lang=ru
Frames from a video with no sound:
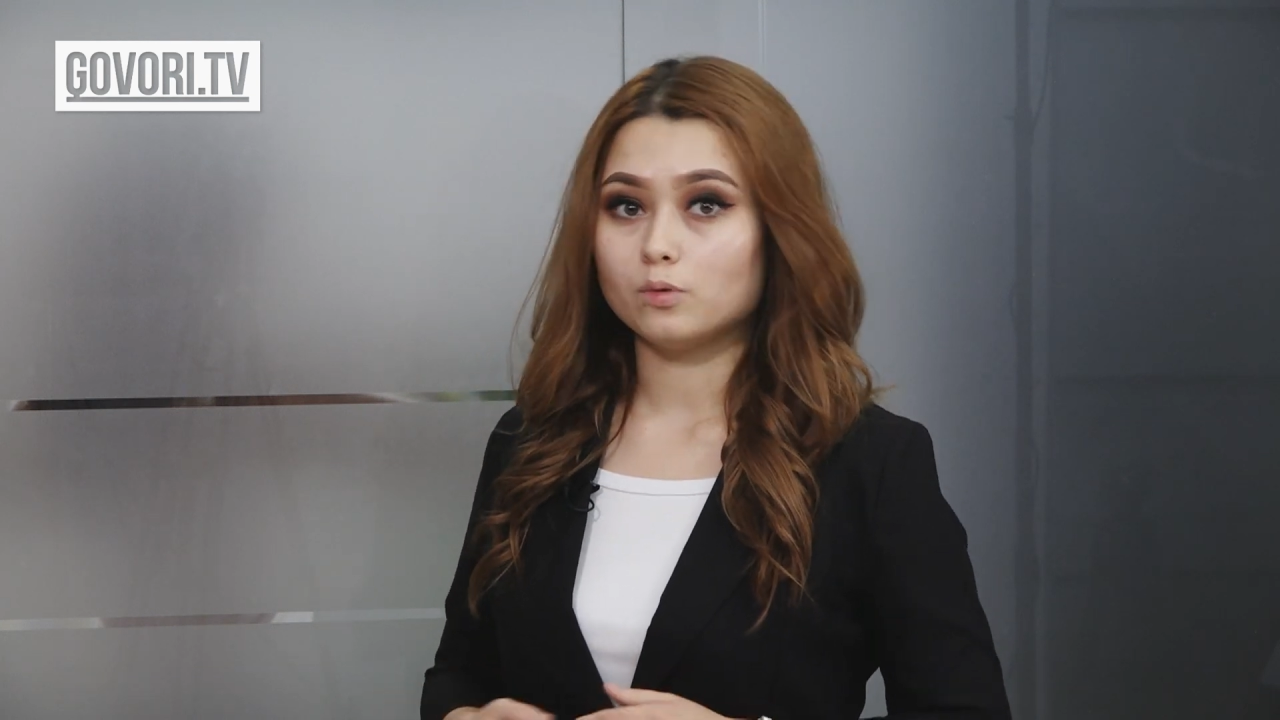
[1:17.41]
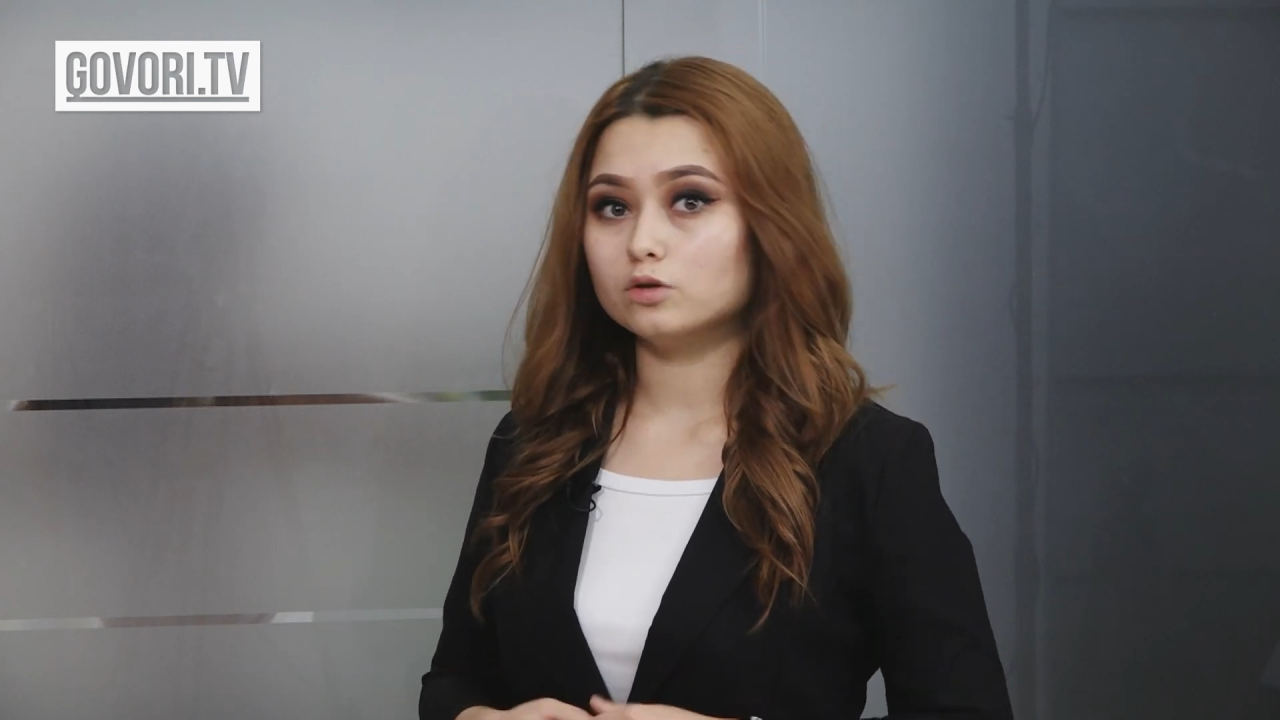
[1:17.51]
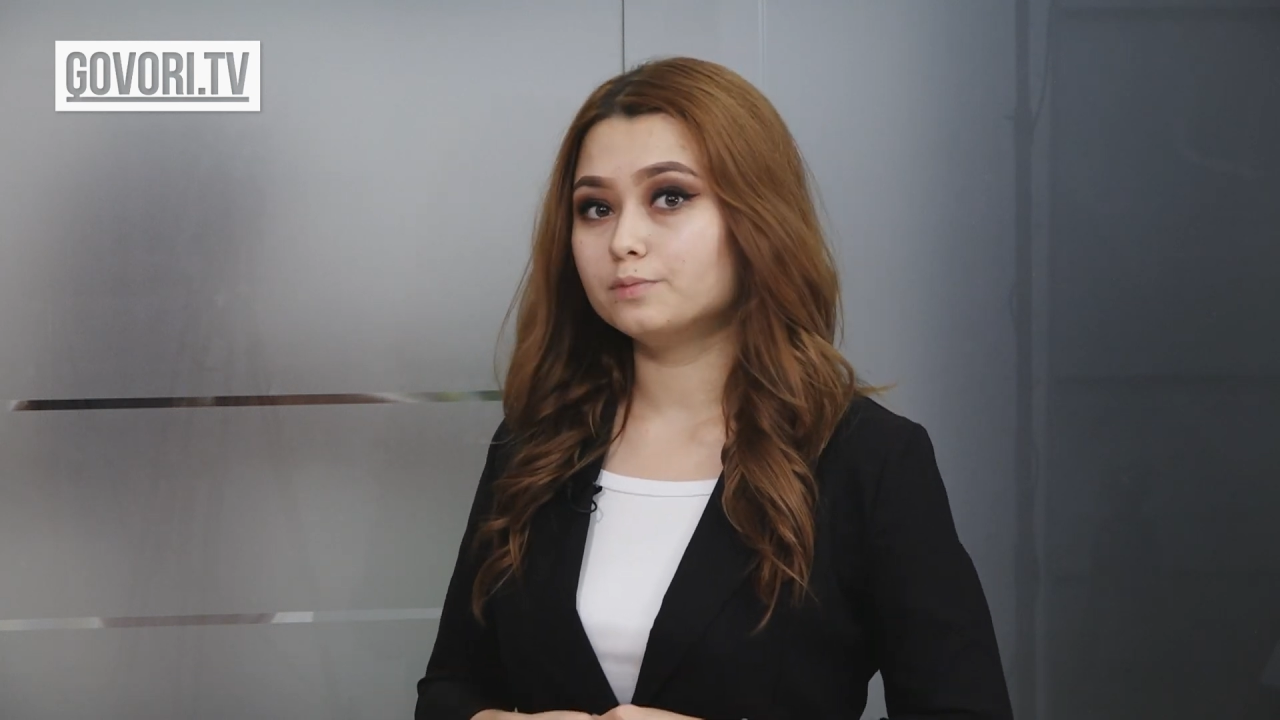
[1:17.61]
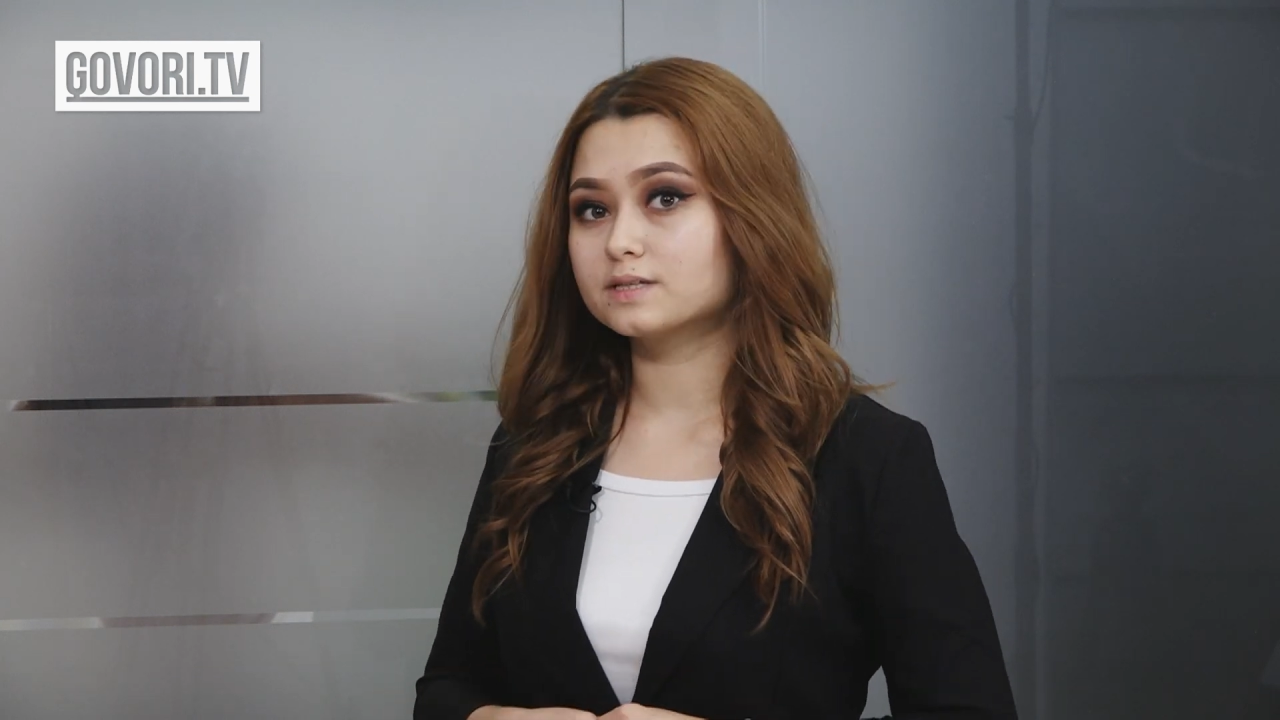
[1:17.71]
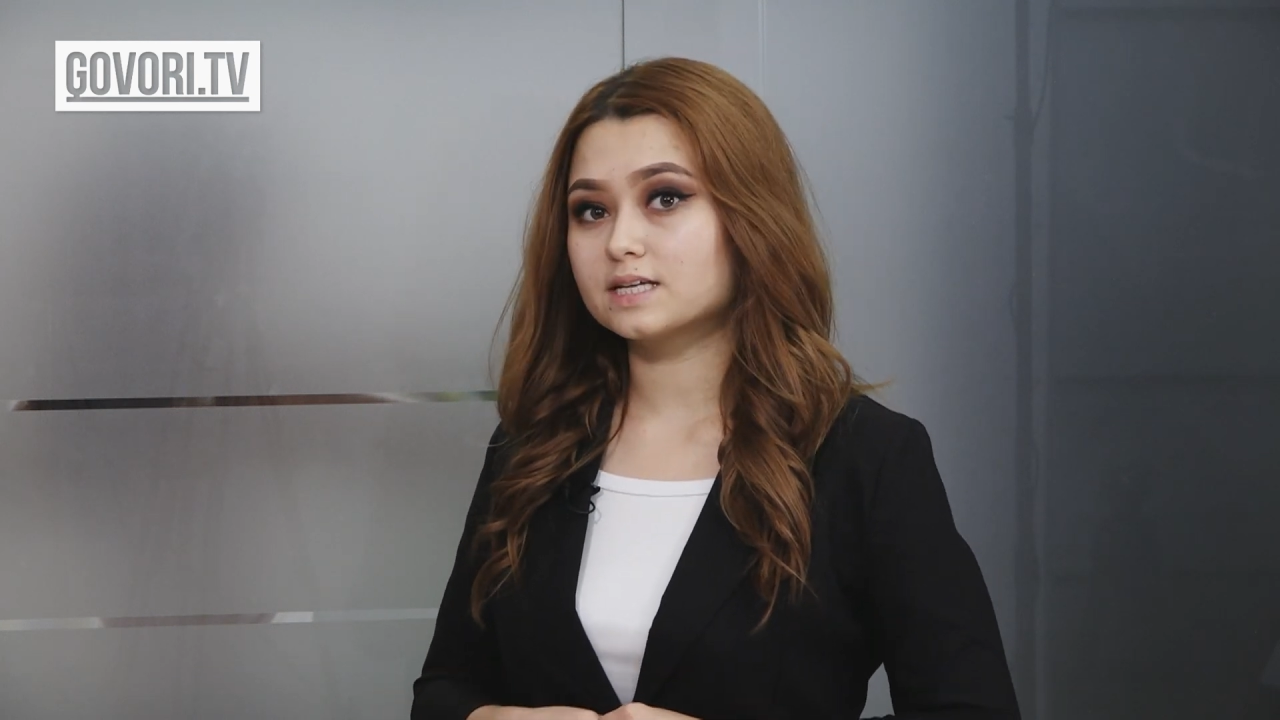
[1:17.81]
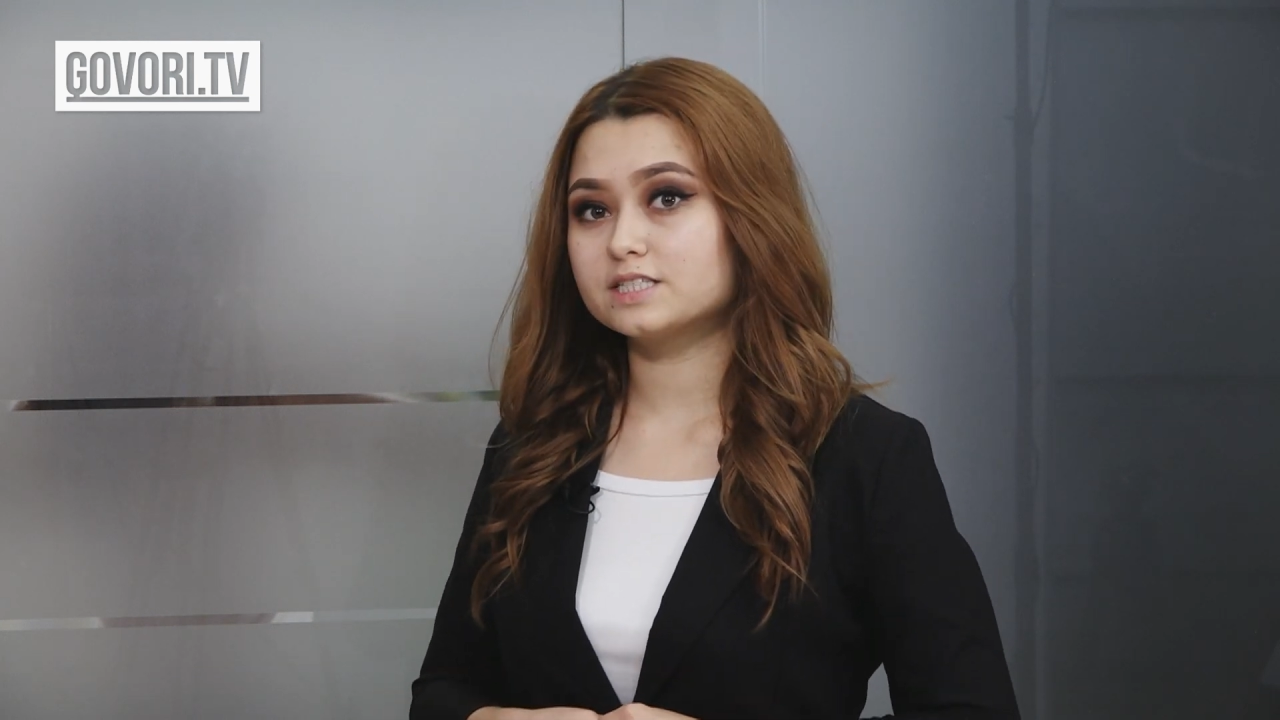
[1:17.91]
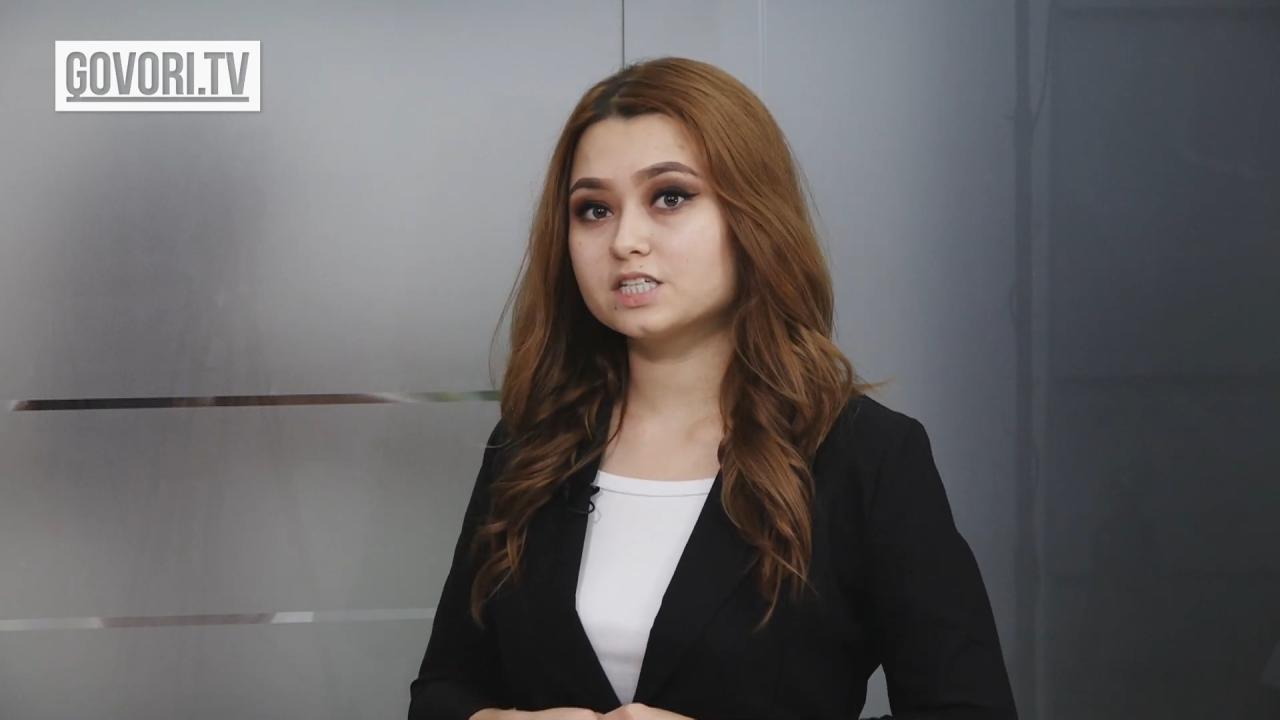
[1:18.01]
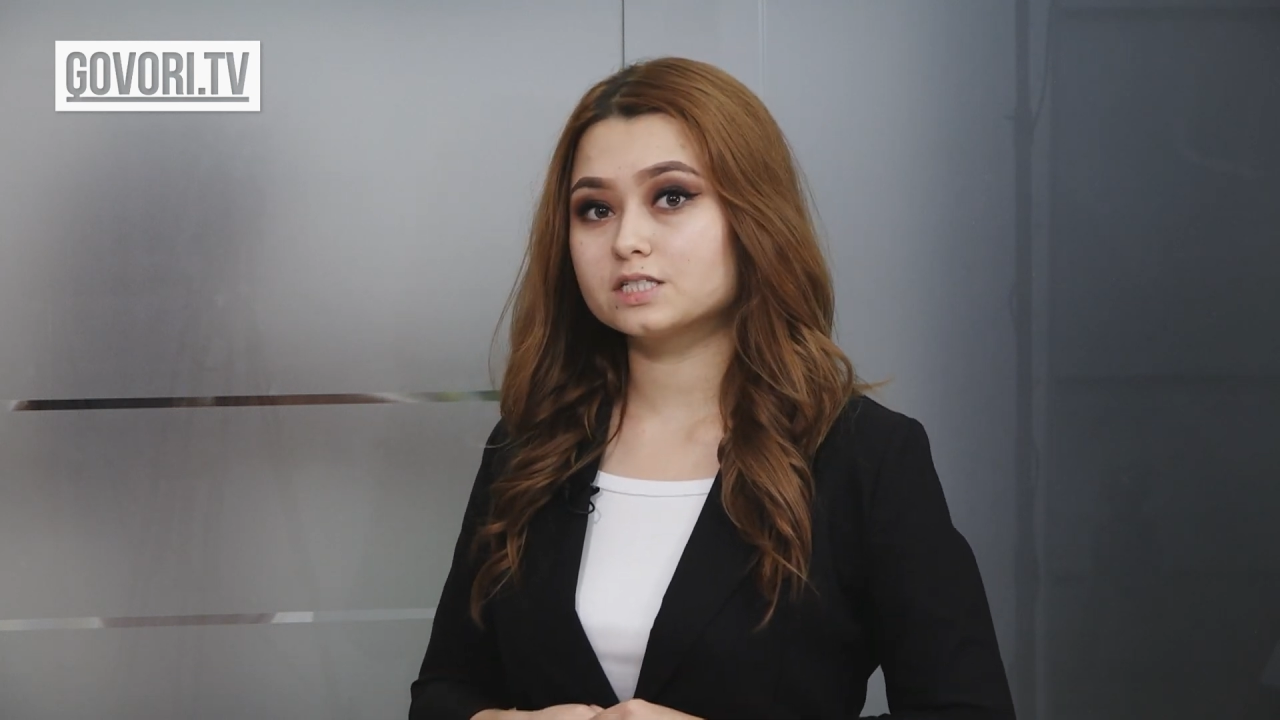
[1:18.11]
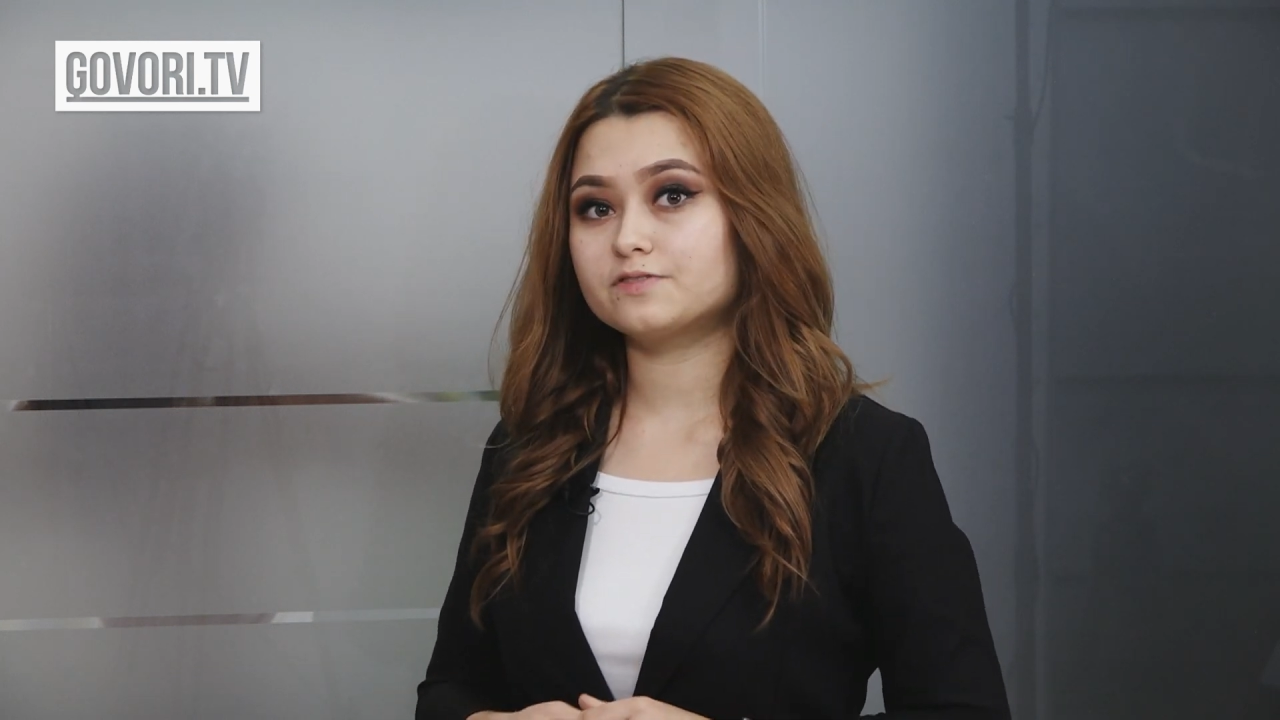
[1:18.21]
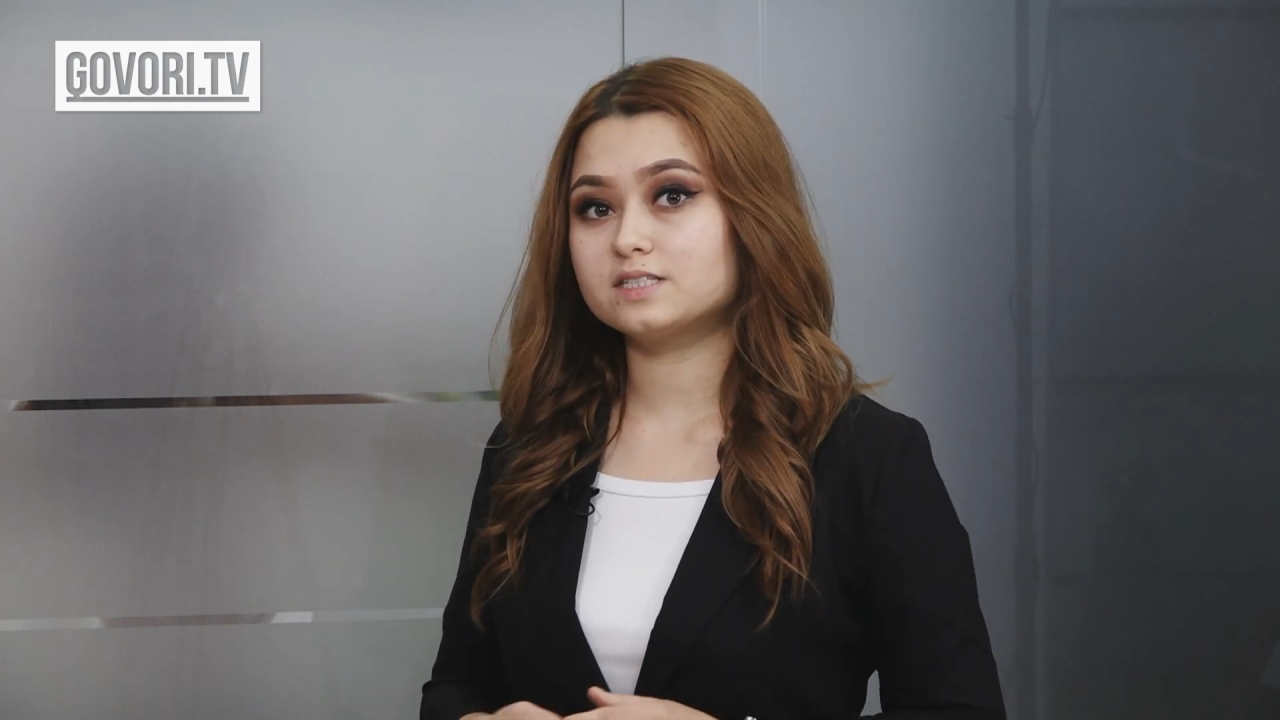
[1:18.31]
он был
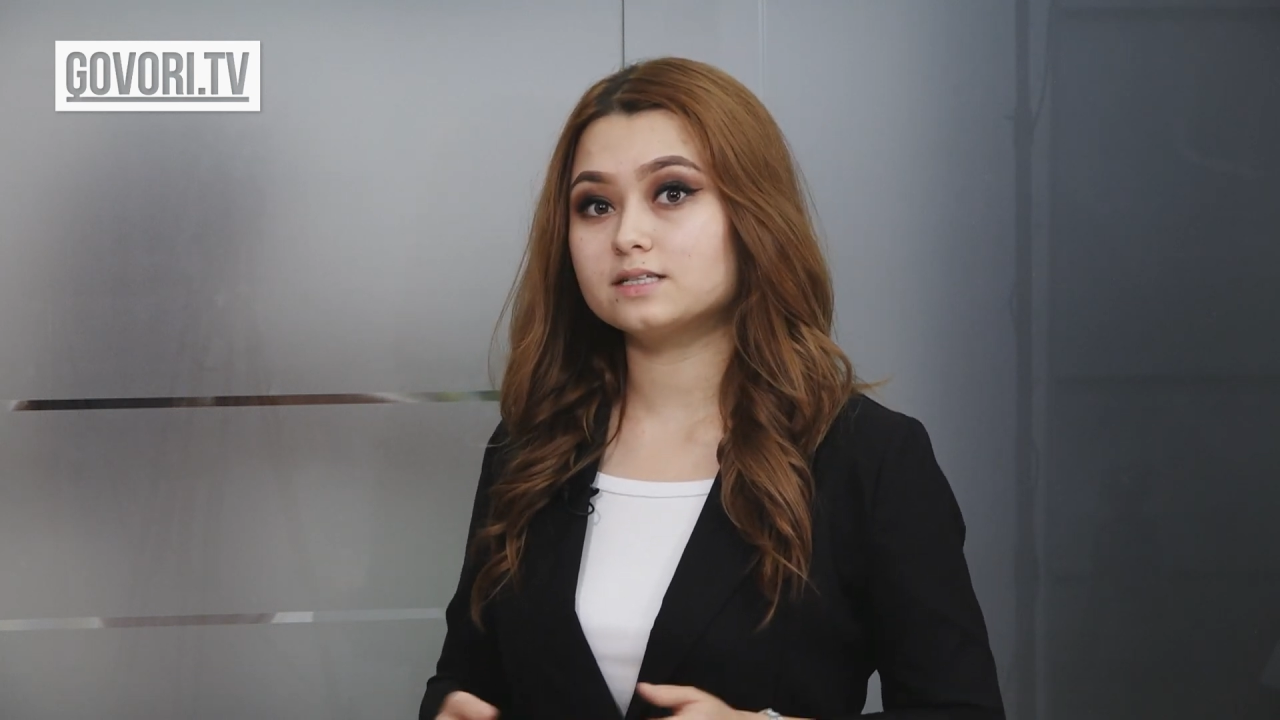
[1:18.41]
задержан в связи